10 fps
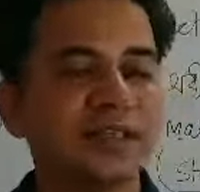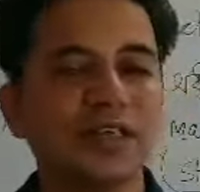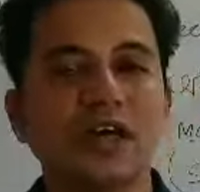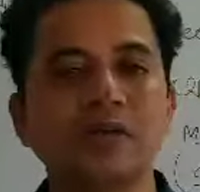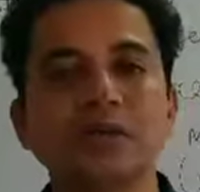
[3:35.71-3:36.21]

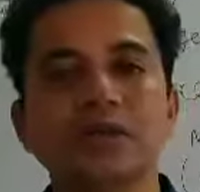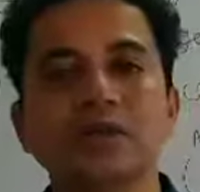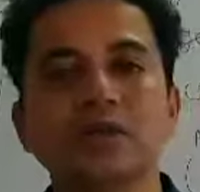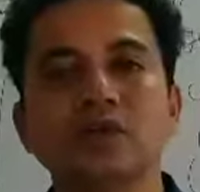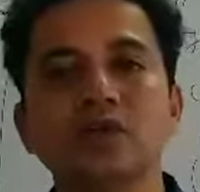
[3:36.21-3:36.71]
স্বাভাবিক
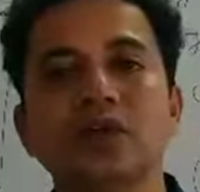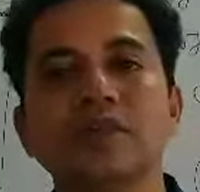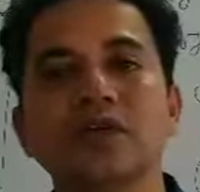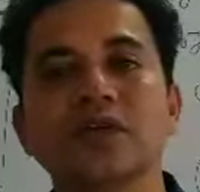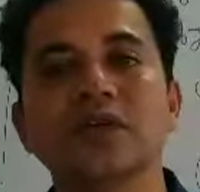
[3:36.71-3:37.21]
গুদাম
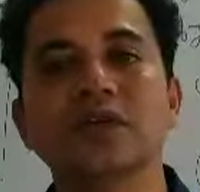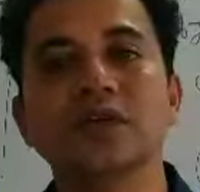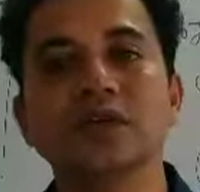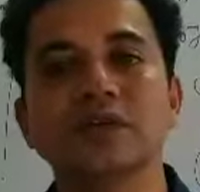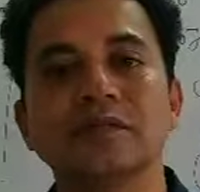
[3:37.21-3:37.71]

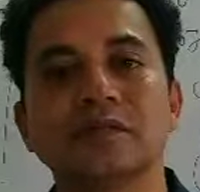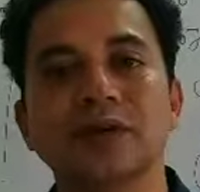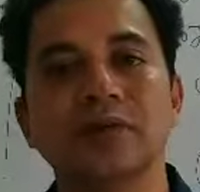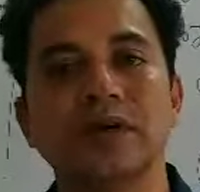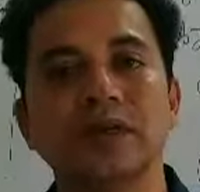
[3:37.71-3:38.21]
রক্ষকরা
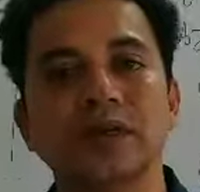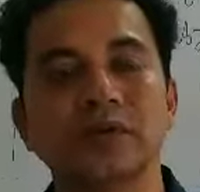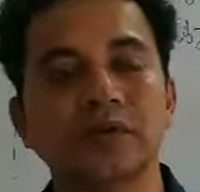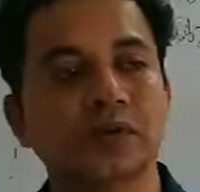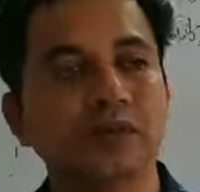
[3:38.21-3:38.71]
ব্যবহার
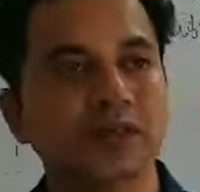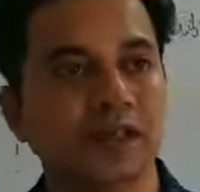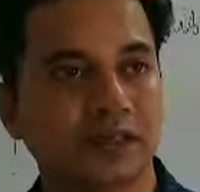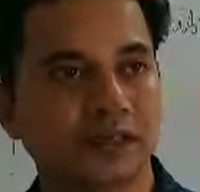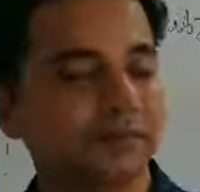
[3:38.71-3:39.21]
করে থাকে